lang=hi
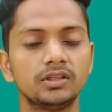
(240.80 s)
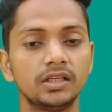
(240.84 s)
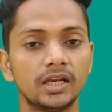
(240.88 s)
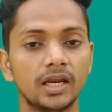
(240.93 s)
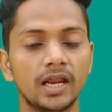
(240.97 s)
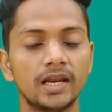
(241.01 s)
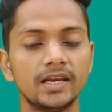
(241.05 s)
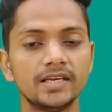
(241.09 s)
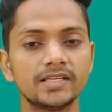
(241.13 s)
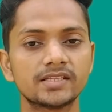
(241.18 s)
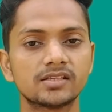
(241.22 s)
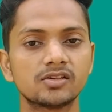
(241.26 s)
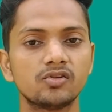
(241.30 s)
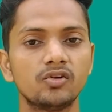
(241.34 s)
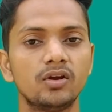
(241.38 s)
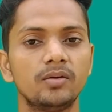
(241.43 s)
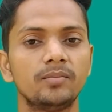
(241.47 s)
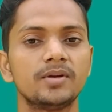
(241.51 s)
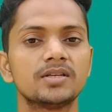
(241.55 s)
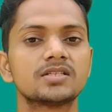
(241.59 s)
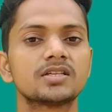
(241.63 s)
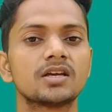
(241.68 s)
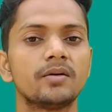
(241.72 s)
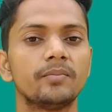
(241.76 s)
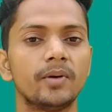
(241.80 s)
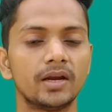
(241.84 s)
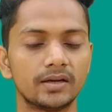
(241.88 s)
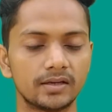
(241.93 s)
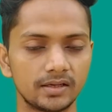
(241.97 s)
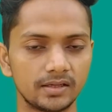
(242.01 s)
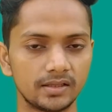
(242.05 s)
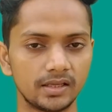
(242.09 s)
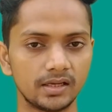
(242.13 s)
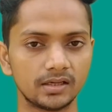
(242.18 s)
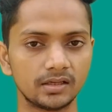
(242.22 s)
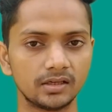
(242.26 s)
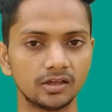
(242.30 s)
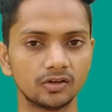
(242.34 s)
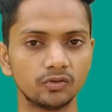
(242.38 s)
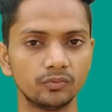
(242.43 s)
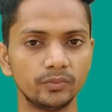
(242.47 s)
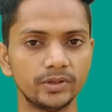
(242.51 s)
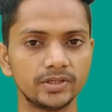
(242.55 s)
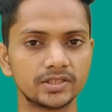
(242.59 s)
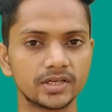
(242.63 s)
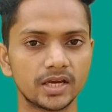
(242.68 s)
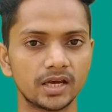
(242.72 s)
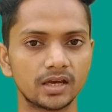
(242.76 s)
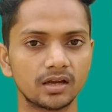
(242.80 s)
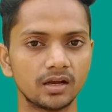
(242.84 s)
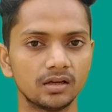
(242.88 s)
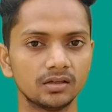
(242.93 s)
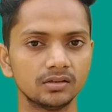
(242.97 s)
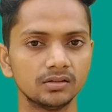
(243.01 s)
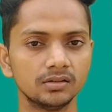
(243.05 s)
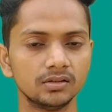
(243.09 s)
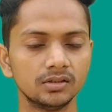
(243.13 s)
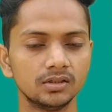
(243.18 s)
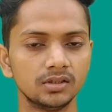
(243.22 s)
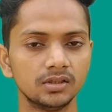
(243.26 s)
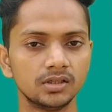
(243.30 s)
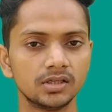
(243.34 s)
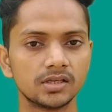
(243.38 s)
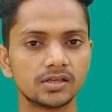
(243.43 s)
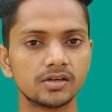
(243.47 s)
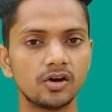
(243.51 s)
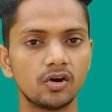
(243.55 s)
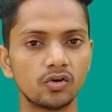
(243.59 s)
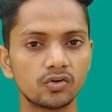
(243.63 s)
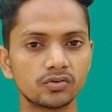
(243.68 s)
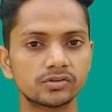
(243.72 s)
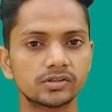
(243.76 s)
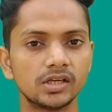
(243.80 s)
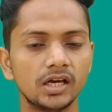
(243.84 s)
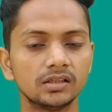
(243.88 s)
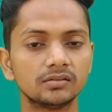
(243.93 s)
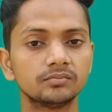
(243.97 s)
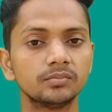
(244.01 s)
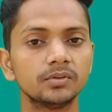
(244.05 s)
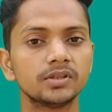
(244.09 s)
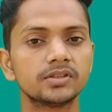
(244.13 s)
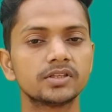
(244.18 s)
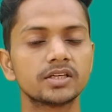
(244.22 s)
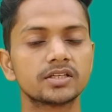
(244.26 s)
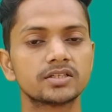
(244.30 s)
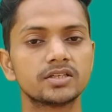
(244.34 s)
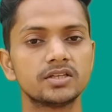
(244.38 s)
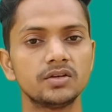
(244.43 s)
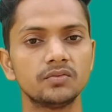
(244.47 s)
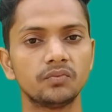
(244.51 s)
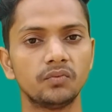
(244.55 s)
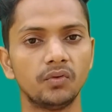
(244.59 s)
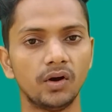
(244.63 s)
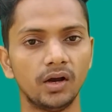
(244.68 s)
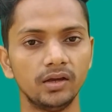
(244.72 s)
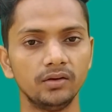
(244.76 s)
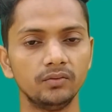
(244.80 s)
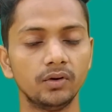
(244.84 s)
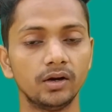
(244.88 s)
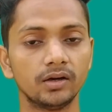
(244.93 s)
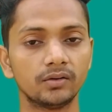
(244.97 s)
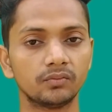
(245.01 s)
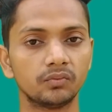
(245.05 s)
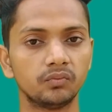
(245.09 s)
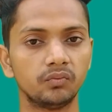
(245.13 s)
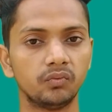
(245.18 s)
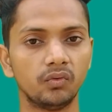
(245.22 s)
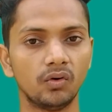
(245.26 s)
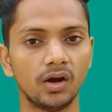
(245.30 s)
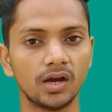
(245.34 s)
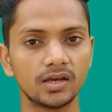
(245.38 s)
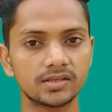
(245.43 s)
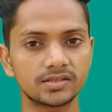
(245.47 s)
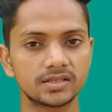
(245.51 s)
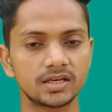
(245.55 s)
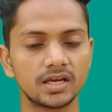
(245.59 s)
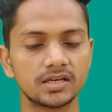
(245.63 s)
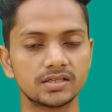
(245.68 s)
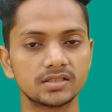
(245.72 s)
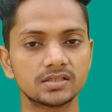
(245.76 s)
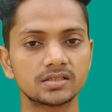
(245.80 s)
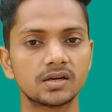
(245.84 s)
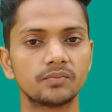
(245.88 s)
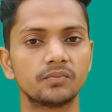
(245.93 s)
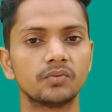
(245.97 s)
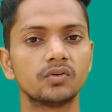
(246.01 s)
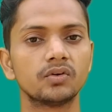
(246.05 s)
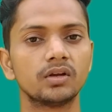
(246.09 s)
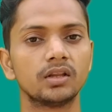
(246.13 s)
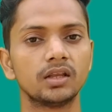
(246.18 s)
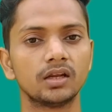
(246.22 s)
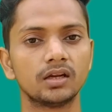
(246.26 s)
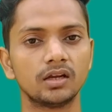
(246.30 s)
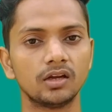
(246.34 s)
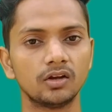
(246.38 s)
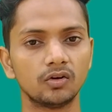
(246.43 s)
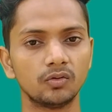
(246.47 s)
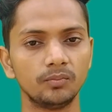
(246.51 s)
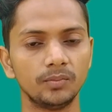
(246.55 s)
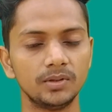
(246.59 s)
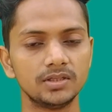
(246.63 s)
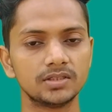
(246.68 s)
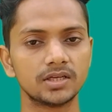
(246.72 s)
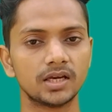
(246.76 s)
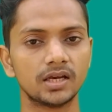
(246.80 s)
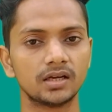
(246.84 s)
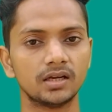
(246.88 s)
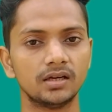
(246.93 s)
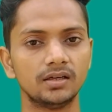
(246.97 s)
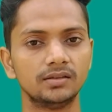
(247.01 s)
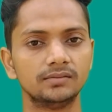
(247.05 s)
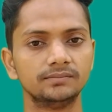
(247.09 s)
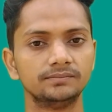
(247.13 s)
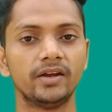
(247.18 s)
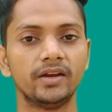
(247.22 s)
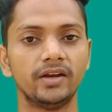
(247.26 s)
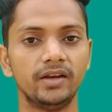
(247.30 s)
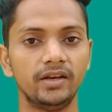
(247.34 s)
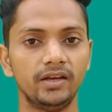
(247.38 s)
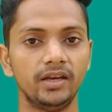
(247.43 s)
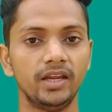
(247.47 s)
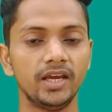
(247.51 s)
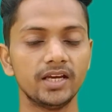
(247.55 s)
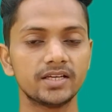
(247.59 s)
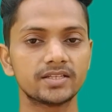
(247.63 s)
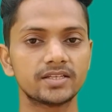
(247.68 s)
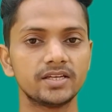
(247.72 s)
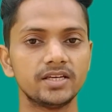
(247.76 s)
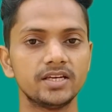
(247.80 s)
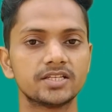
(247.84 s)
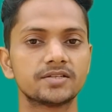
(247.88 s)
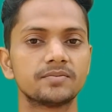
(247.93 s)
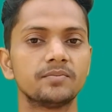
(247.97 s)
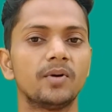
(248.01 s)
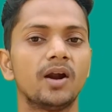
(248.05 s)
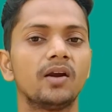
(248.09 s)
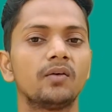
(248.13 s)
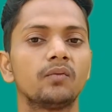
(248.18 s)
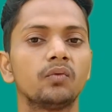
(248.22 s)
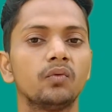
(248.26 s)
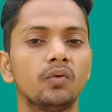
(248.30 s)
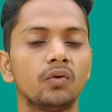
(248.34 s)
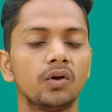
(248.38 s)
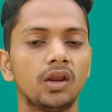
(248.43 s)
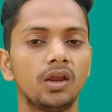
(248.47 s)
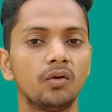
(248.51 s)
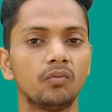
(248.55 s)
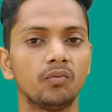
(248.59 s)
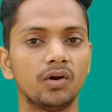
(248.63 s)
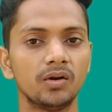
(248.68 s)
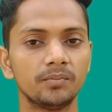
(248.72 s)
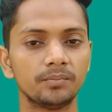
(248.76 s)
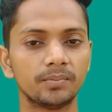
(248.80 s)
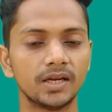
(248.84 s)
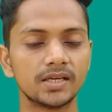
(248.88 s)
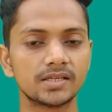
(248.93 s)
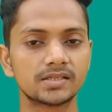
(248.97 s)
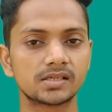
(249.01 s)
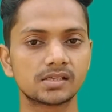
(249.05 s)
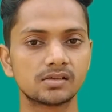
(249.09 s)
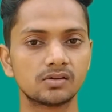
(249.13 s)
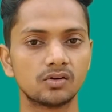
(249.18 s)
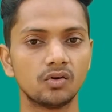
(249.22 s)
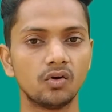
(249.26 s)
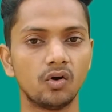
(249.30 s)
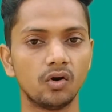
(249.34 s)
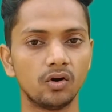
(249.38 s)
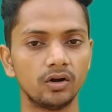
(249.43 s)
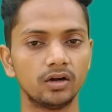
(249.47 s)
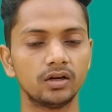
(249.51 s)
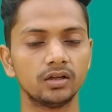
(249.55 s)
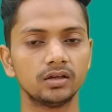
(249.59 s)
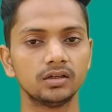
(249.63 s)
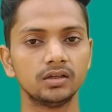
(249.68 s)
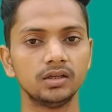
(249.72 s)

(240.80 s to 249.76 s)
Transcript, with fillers: तिरालीस सौ का बैटरी देखने को मिल जाएगा और साथ में 65 वाट फास्ट चार्जिंग सपोर्ट देखने को मिल जाएगा नेक्स्ट स्मार्टफोन है वन प्लस नॉट